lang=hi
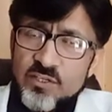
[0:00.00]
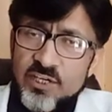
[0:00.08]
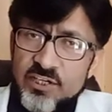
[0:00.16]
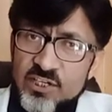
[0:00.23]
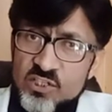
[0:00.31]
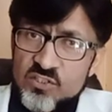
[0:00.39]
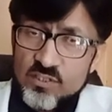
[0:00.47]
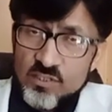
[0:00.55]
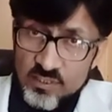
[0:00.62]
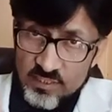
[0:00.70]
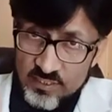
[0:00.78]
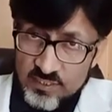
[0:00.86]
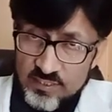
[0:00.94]
किडनी
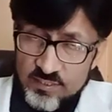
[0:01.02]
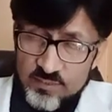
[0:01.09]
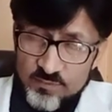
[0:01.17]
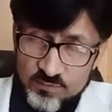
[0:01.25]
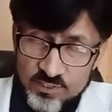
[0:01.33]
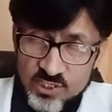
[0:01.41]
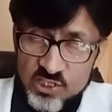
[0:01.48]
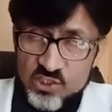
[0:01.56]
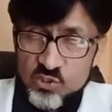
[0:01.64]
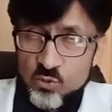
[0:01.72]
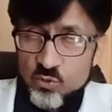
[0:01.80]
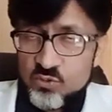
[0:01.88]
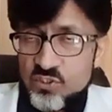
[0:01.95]
किडनी
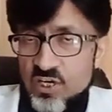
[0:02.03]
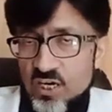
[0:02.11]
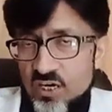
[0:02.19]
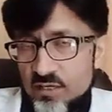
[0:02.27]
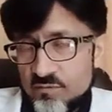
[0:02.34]
स्टोन या